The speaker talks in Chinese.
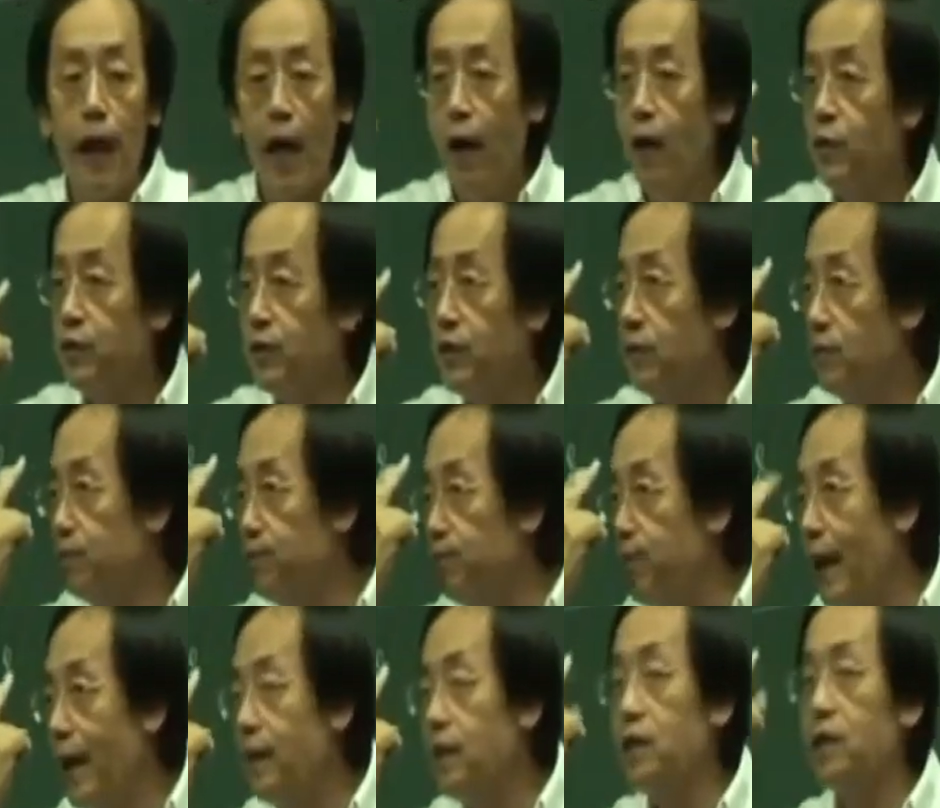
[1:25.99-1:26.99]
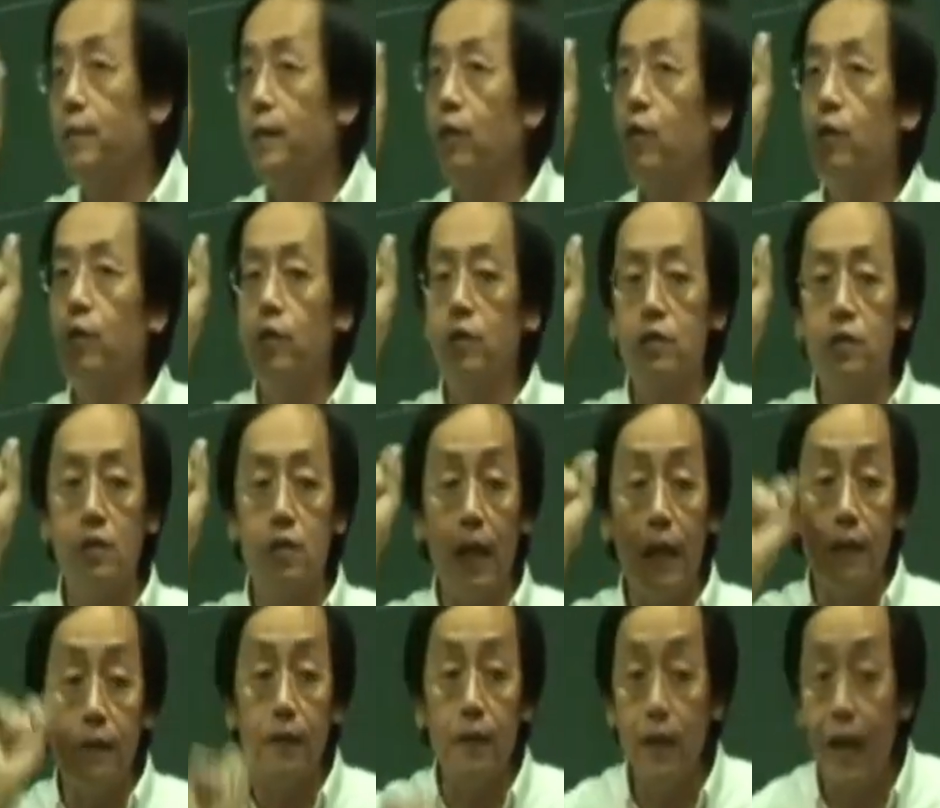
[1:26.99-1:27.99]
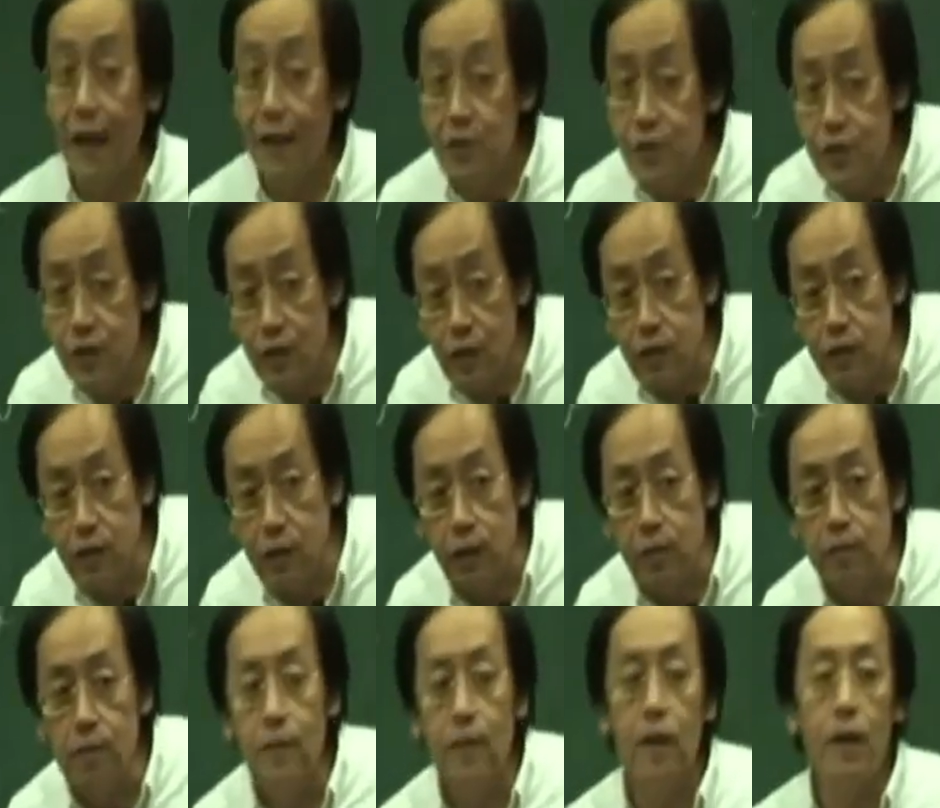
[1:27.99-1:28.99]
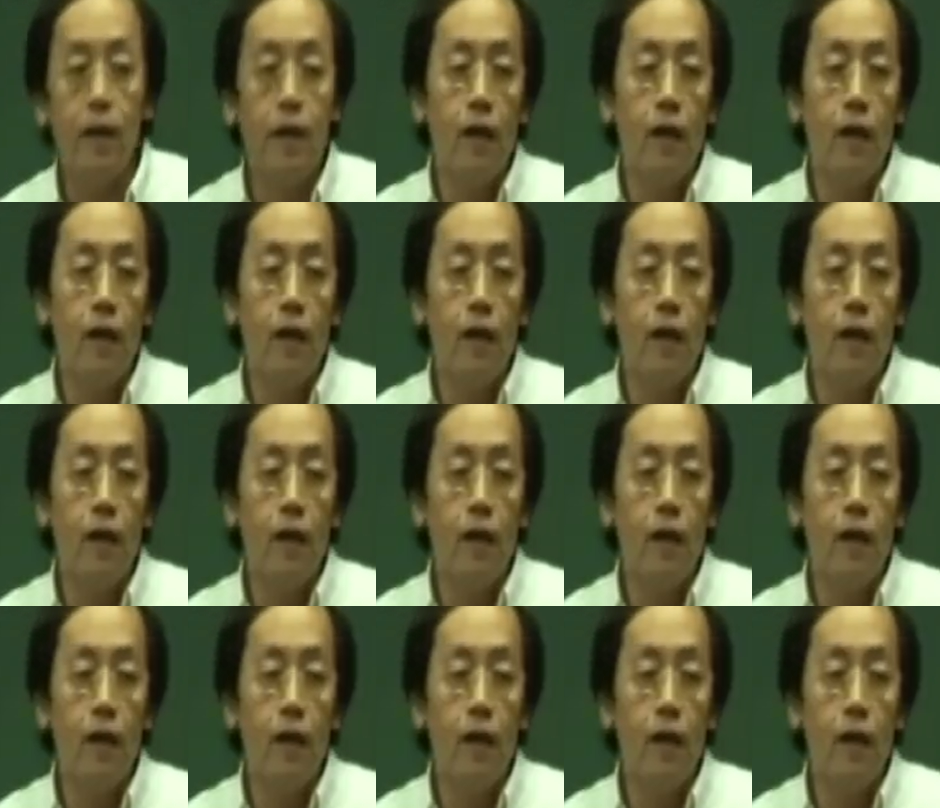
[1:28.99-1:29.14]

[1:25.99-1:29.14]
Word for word: 还有眼白的里面会有一些蓝蓝色的点，